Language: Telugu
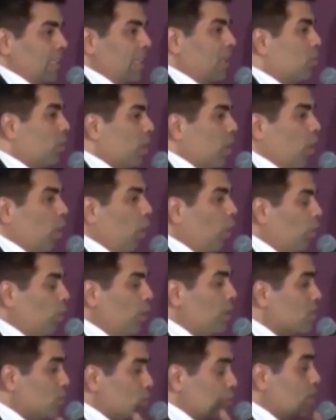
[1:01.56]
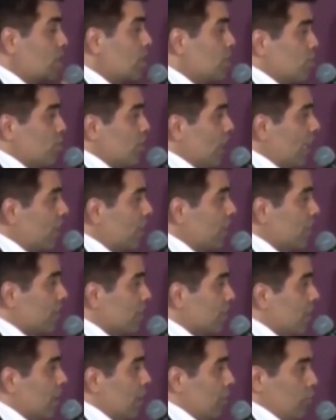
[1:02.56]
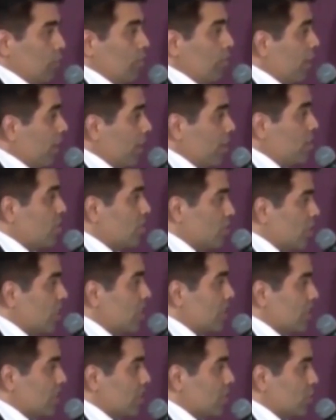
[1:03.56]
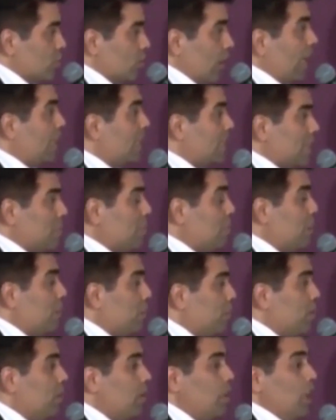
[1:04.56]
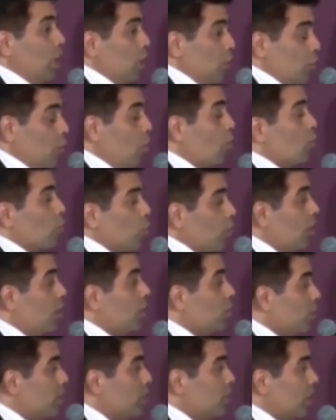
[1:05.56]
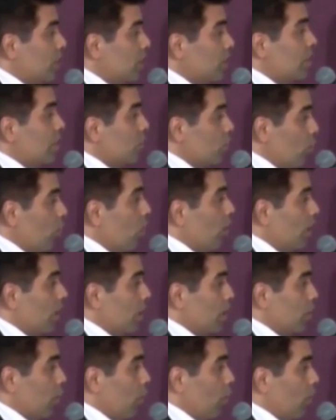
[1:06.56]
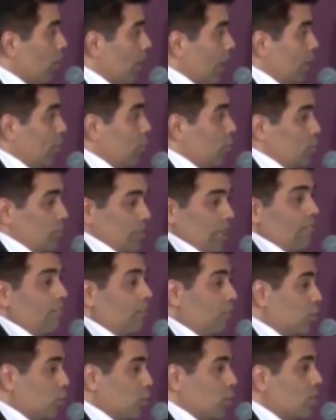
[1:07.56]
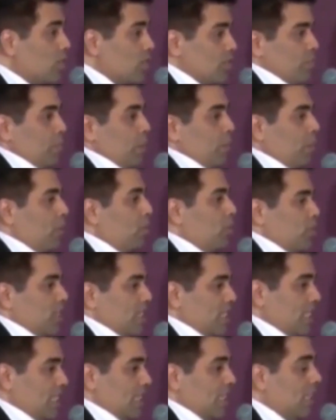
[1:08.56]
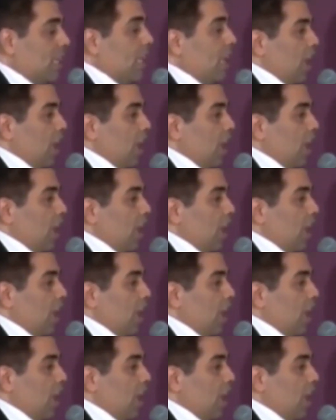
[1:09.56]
హిందీలో మొదట సినిమాల్ని నిర్మించి వాటిని సౌత్లోని మిగతా భాషల్లోనూ విడుదల చేస్తే బాగుంటుందని కరణ్ జోహార్ భావించారట ఈ విషయం గురించి